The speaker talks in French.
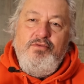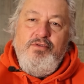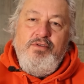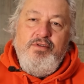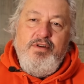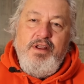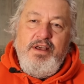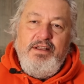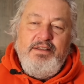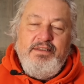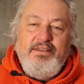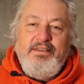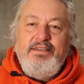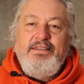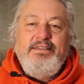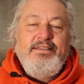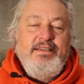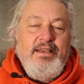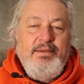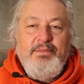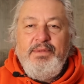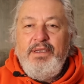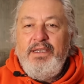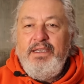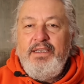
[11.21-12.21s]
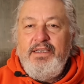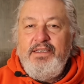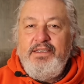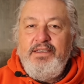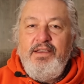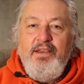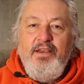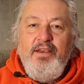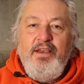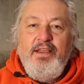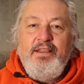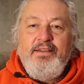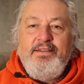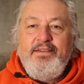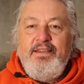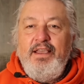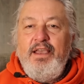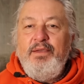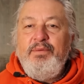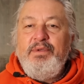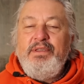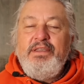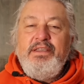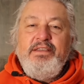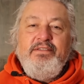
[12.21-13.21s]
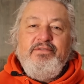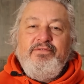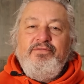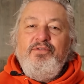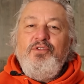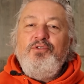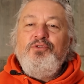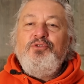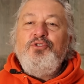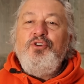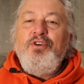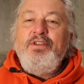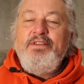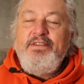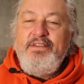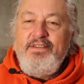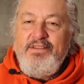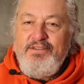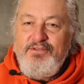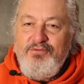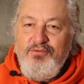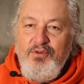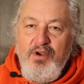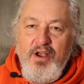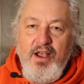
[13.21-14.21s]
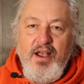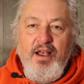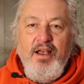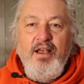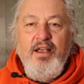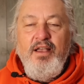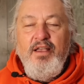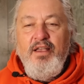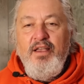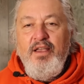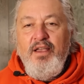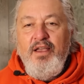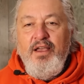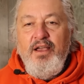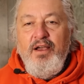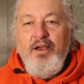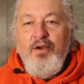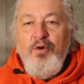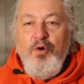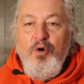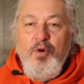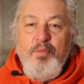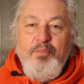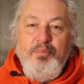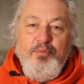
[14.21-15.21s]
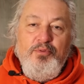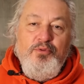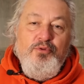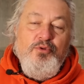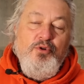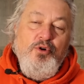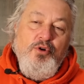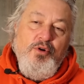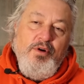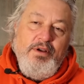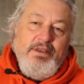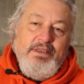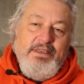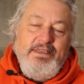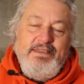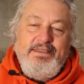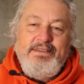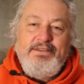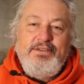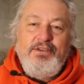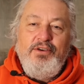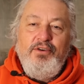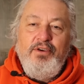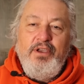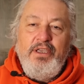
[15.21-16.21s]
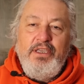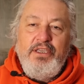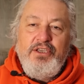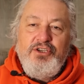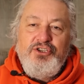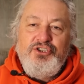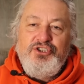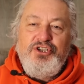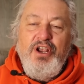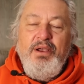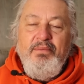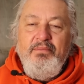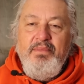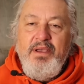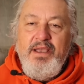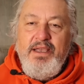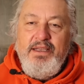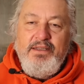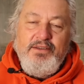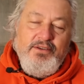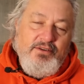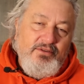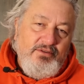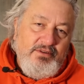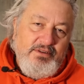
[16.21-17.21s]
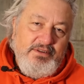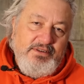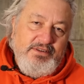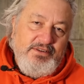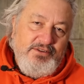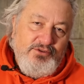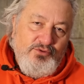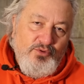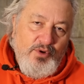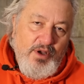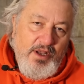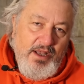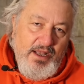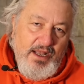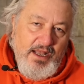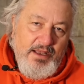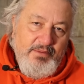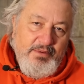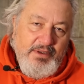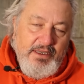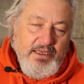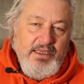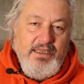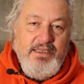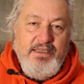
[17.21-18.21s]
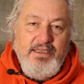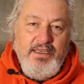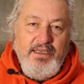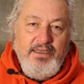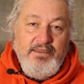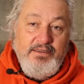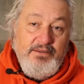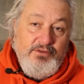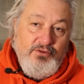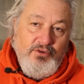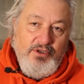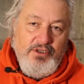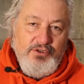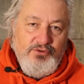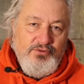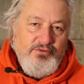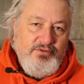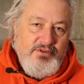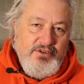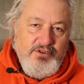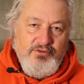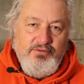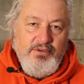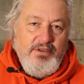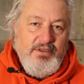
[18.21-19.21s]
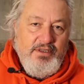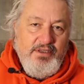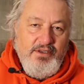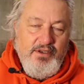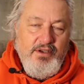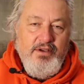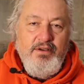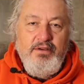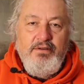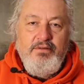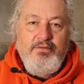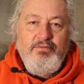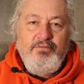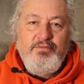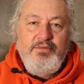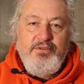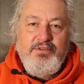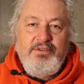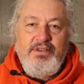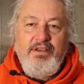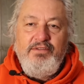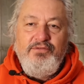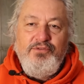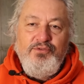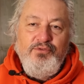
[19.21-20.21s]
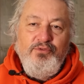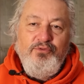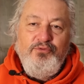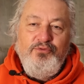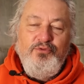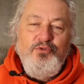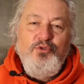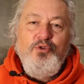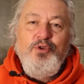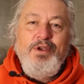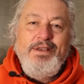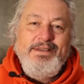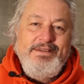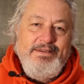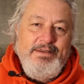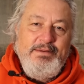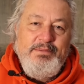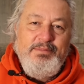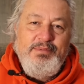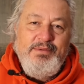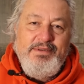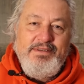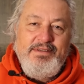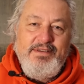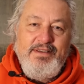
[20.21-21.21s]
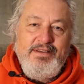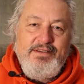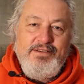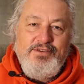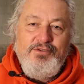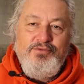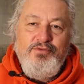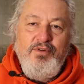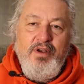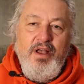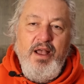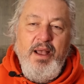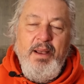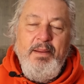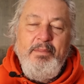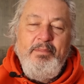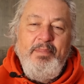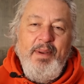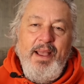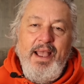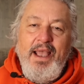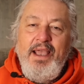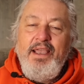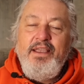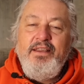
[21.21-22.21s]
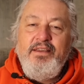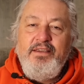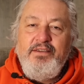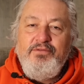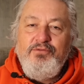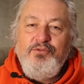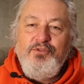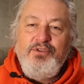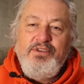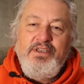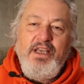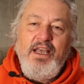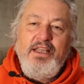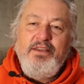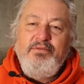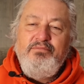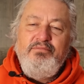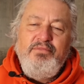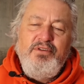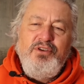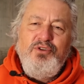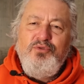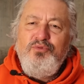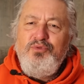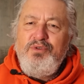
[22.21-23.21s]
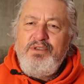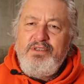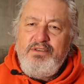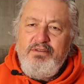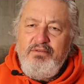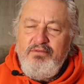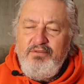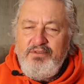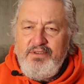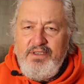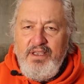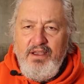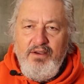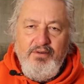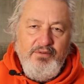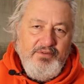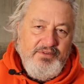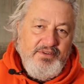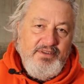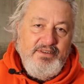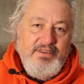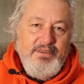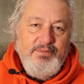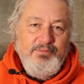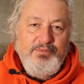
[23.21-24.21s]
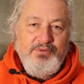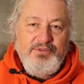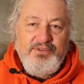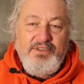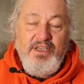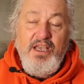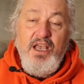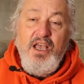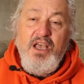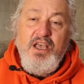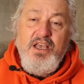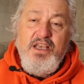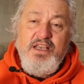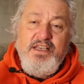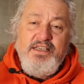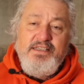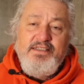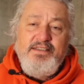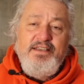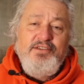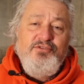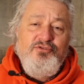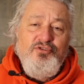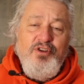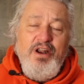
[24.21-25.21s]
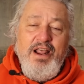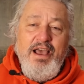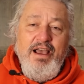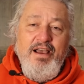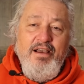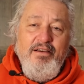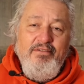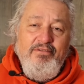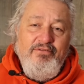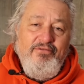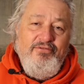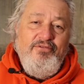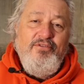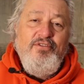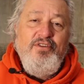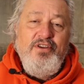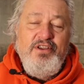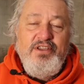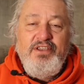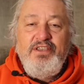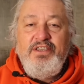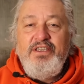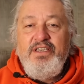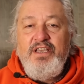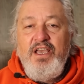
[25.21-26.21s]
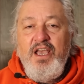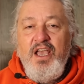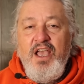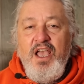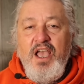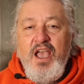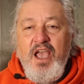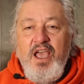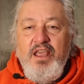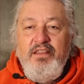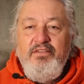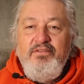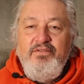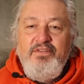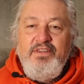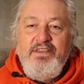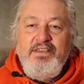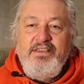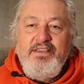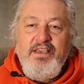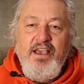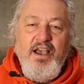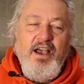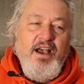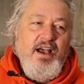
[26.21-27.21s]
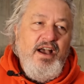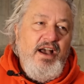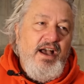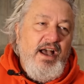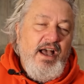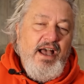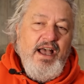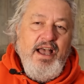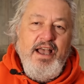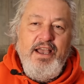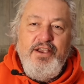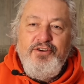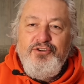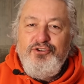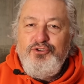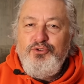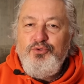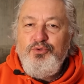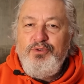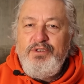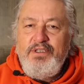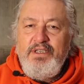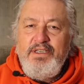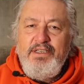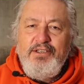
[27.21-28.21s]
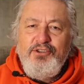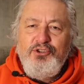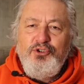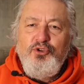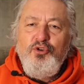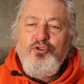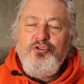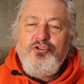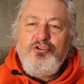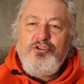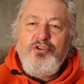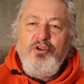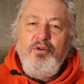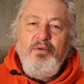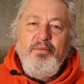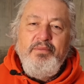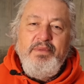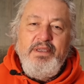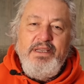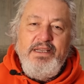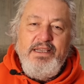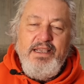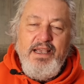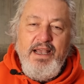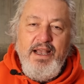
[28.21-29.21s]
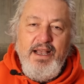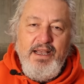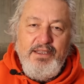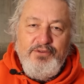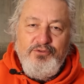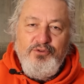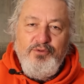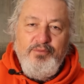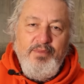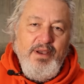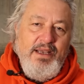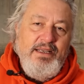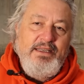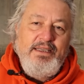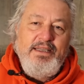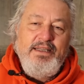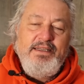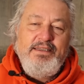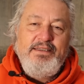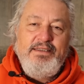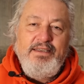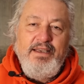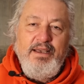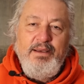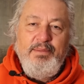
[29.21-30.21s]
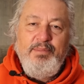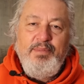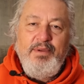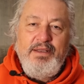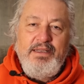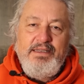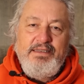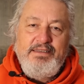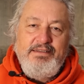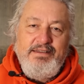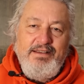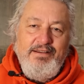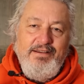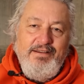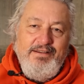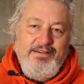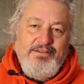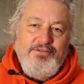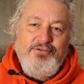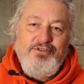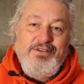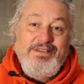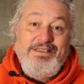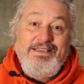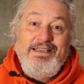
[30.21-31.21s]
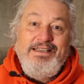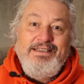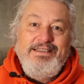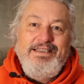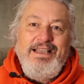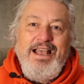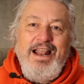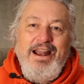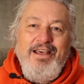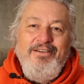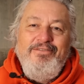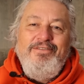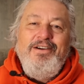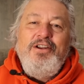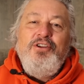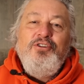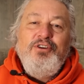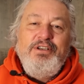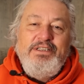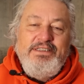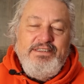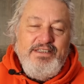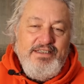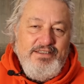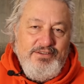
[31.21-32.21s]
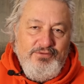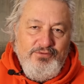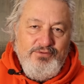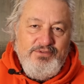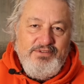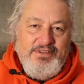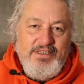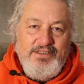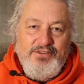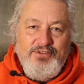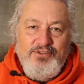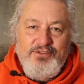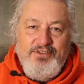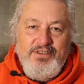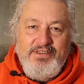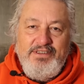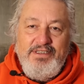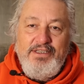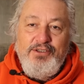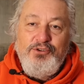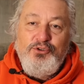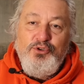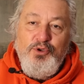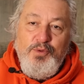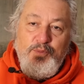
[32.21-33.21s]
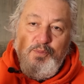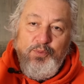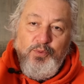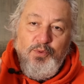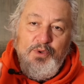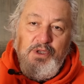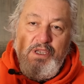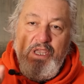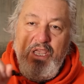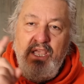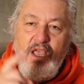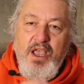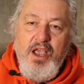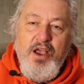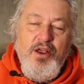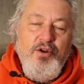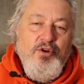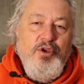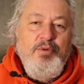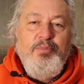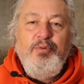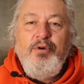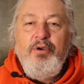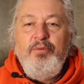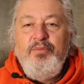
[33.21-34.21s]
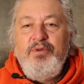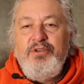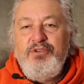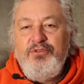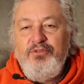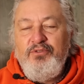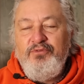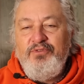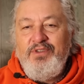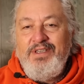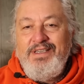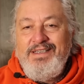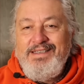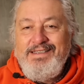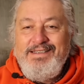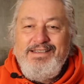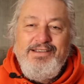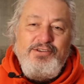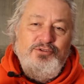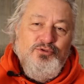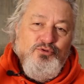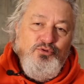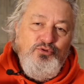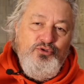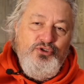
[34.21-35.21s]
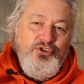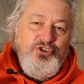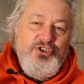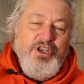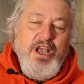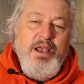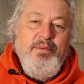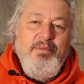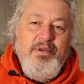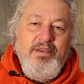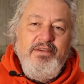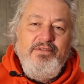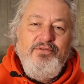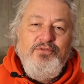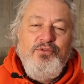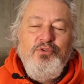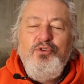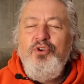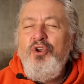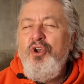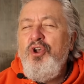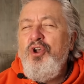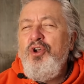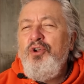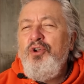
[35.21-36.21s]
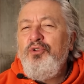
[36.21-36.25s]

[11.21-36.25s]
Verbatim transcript: L'indice américain a terminé vendredi soir au plus haut historique. Jamais dans l'histoire américaine et dans les autres histoires d'ailleurs, nous avions vu le S&P 500 à un pareil niveau 4840 et des poussières. C'est de la folie. Nvidia a ajouté 200 milliards de market cap à sa société, à la valorisation de sa société depuis le 1er janvier. C'est du jamais vu.